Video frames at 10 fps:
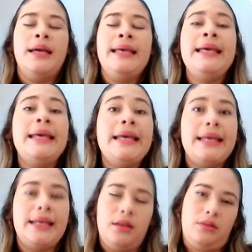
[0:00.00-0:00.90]

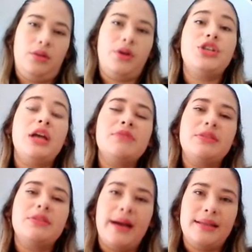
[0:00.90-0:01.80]
E nós
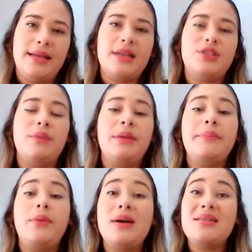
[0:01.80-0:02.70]
temos bactérias
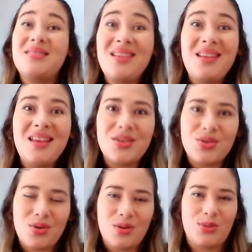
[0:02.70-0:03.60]
também boazinhas
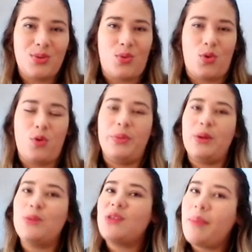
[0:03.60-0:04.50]
no nosso corpo,
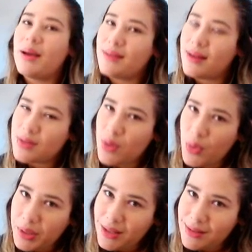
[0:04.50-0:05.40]
não só bactérias
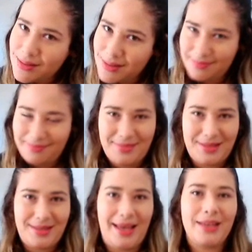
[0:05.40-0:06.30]
ruins,
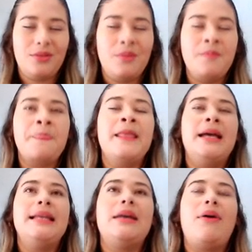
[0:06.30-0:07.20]
certo?
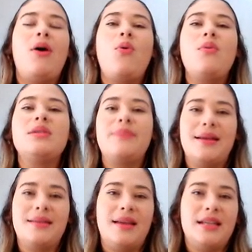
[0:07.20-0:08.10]
Então, algumas
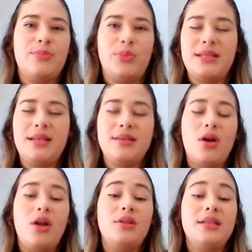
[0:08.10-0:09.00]
bactérias boazinhas
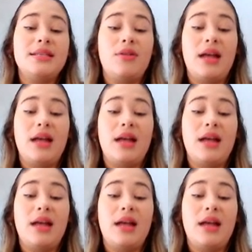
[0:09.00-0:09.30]
colonizam lá